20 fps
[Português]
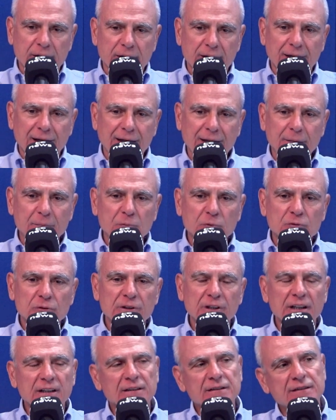a
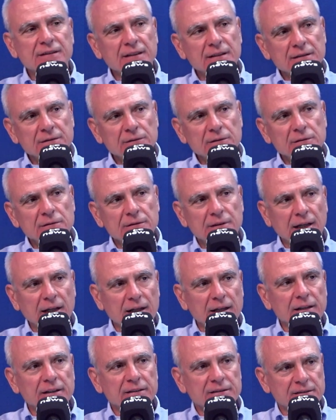mudança do, da
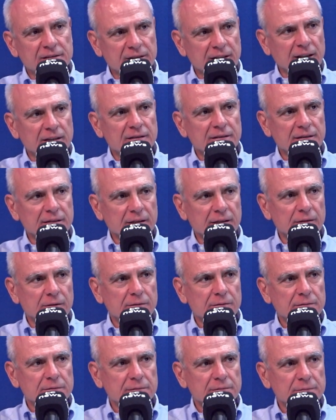
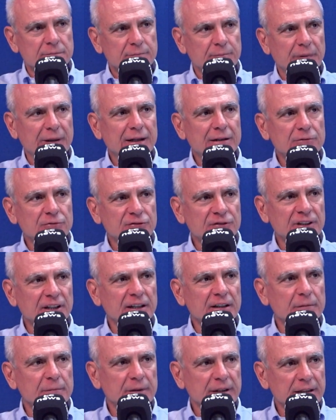legislação para o
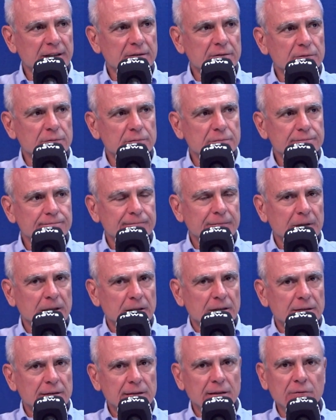segmento
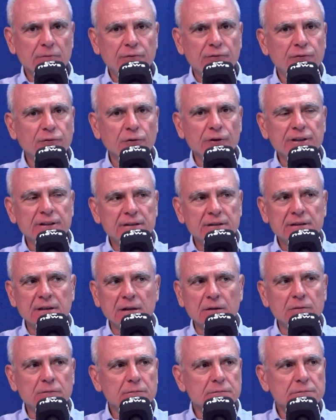não foi
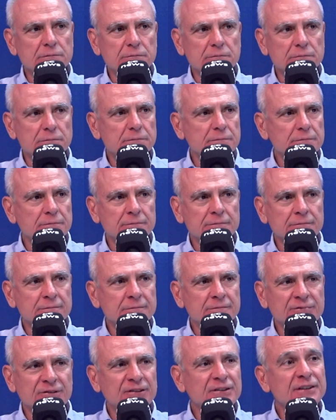
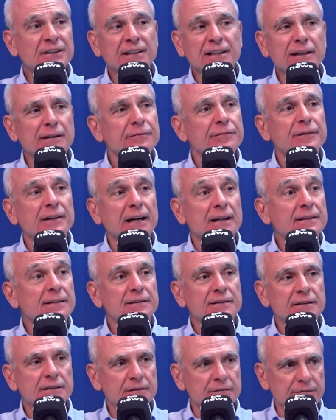tão
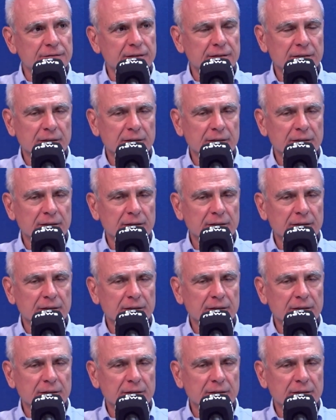significativa